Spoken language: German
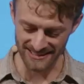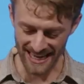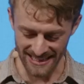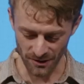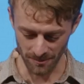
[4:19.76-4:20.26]
des
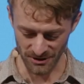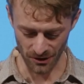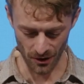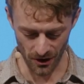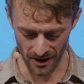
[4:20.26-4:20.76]
Einkommens
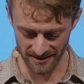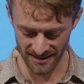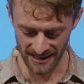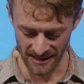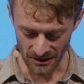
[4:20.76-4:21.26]
gehört
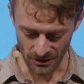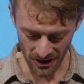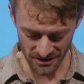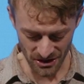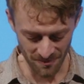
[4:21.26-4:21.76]

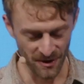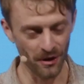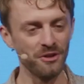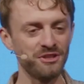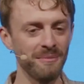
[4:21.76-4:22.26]
Gott
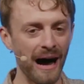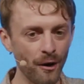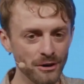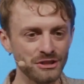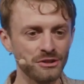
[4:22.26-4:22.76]
und dem
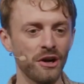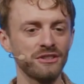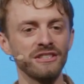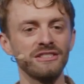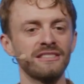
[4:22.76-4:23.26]
Haus
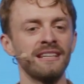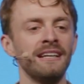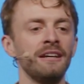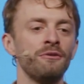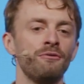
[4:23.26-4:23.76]
Gottes,
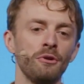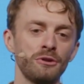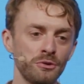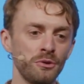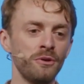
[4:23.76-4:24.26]
wo
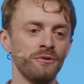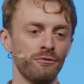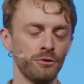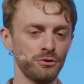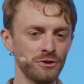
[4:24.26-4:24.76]
du,
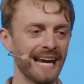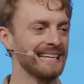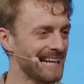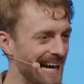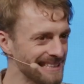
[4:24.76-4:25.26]
wo du
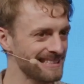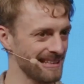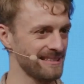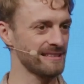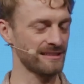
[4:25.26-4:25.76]
dein
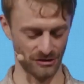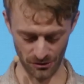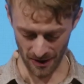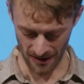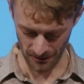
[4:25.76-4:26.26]
geistliches
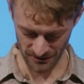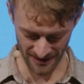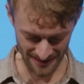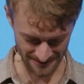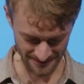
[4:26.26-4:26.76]

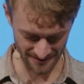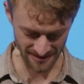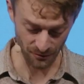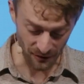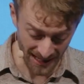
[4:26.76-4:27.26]
Zuhause hast.
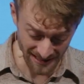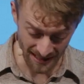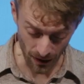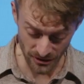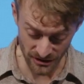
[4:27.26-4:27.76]
Die Frage
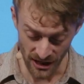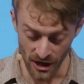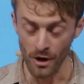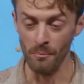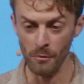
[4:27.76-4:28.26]
lautet,
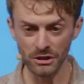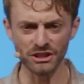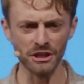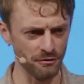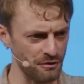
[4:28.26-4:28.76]

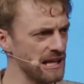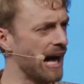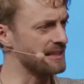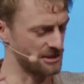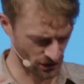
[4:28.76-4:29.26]
müssen
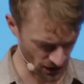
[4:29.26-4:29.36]
wir als